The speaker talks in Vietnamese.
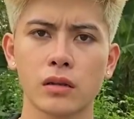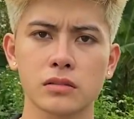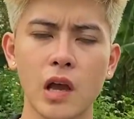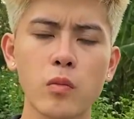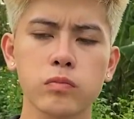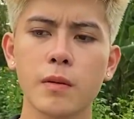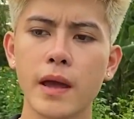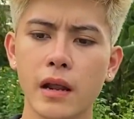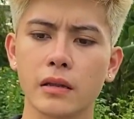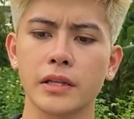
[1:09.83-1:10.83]
xong các
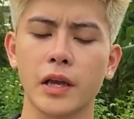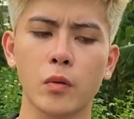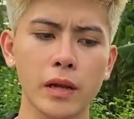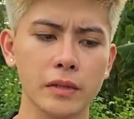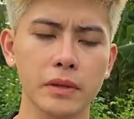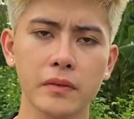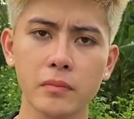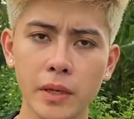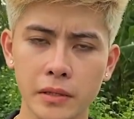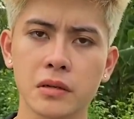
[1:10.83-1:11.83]
bạn ạ thì ngày hôm nay thì mình mới
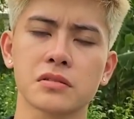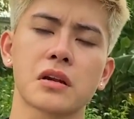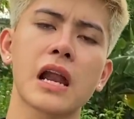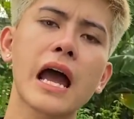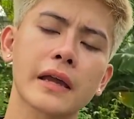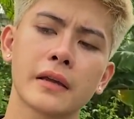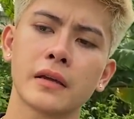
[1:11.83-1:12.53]
bình thường trở lại